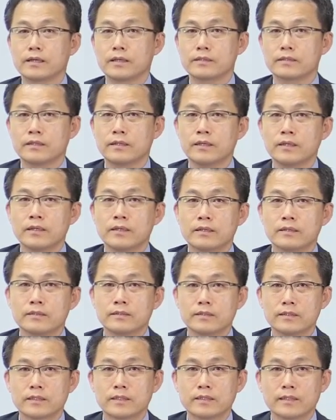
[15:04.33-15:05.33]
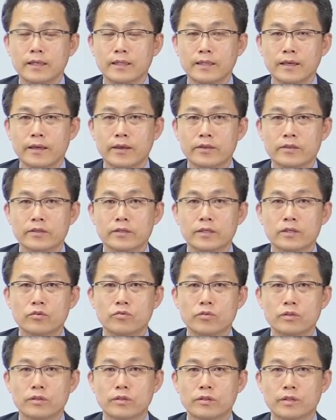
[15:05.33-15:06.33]
그래서 그 기사 자격증이
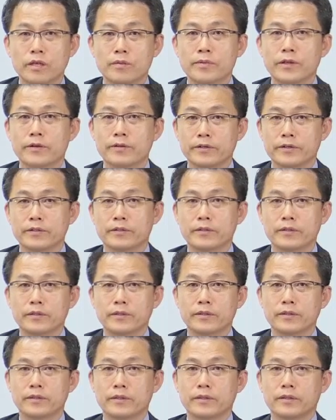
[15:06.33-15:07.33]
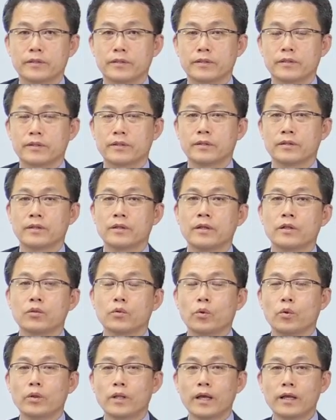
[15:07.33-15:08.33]
취득되면은
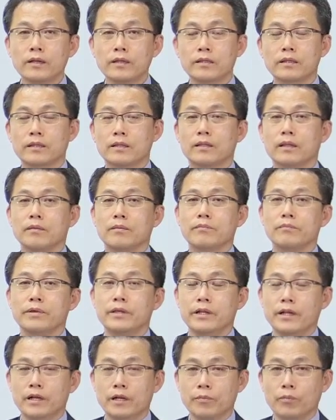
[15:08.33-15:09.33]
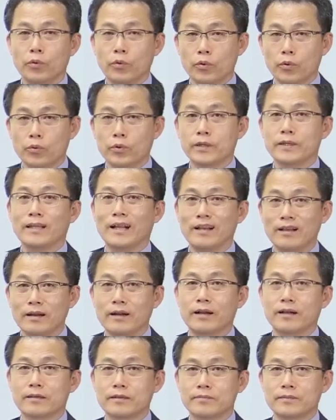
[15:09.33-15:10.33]
또 다른 미래를 보고 우리는
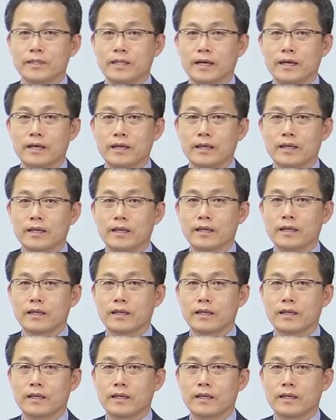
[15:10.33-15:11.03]
달려갈 겁니다.